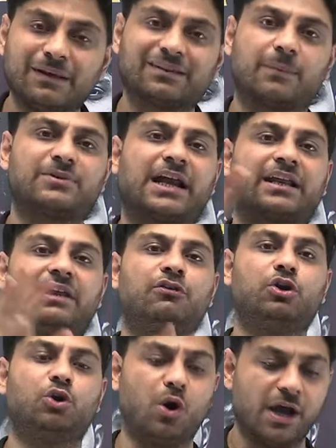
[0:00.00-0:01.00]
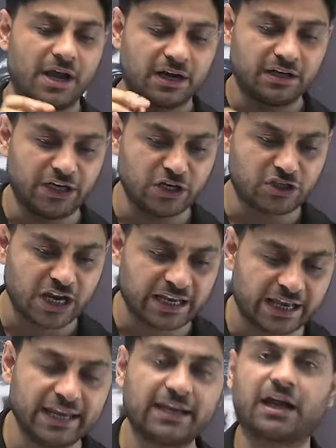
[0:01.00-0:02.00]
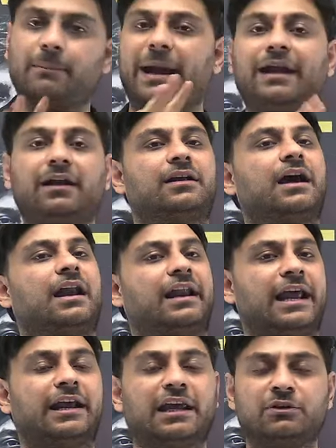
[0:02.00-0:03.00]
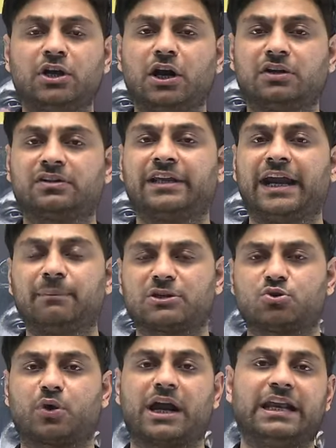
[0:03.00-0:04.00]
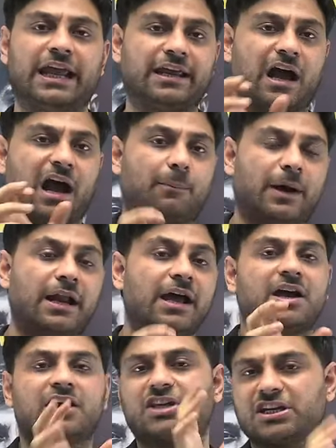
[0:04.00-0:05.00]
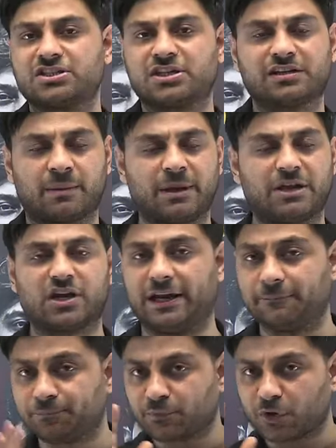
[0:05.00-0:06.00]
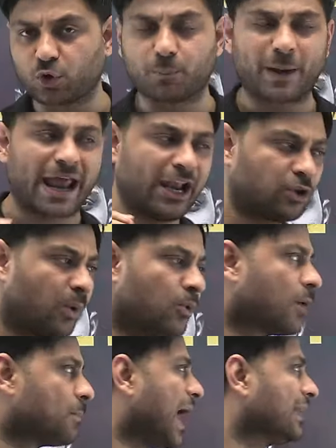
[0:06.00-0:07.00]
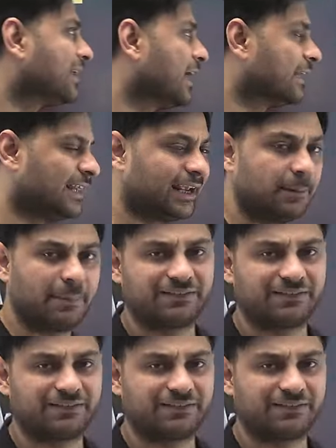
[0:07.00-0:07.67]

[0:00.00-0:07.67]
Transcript: भी सब्जेक्ट की वीडियो नीचे यही कमेंट कर रहे हैं कि नीट नीट बच्चों के लिए यहां पर जस्टिस हमें चाहिए तो पहले तो हम लोग बात करते हैं कि